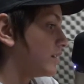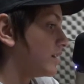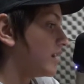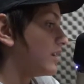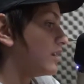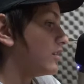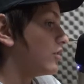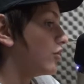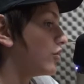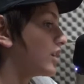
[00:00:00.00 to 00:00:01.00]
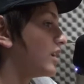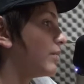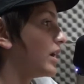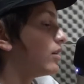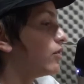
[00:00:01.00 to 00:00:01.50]
Y los dos que
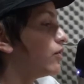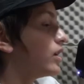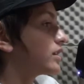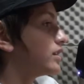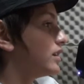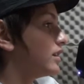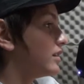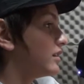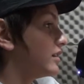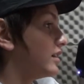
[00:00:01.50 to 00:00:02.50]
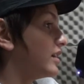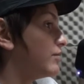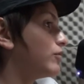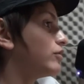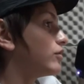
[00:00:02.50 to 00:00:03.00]
le pegamos fuerte,
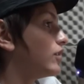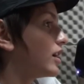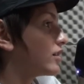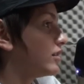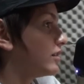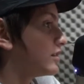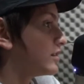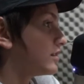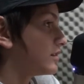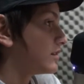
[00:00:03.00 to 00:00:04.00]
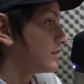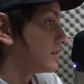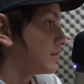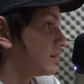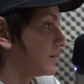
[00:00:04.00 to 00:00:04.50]
eran puntos largos. Claro.
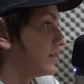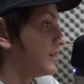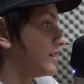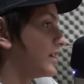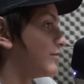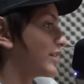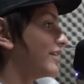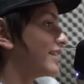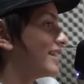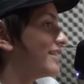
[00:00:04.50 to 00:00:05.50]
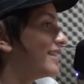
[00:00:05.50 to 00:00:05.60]
Y teníamos que ver